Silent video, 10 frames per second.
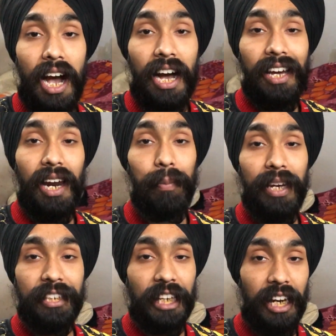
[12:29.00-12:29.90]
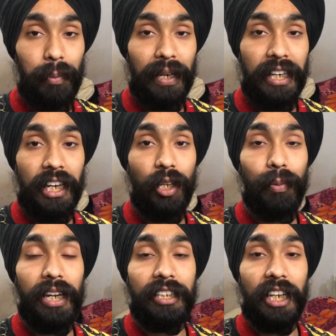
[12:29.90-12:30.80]
अगर आप मेरे चैनल पर नए हैं तो
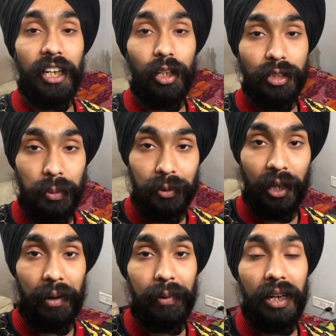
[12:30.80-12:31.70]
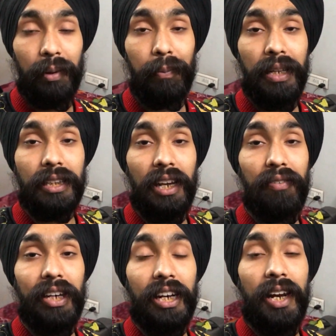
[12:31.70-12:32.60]
मेरे चैनल को सब्सक्राइब करें मिलते हैं
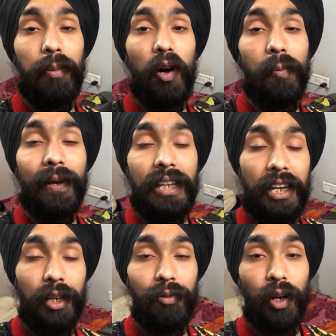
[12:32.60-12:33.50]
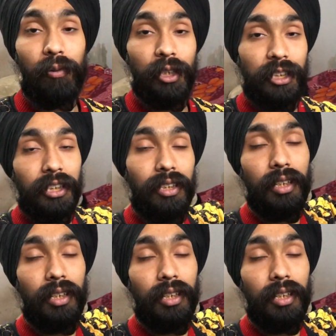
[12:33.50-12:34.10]
फिर अगले ब्लॉग पे थैंक यू फॉर वॉचिंग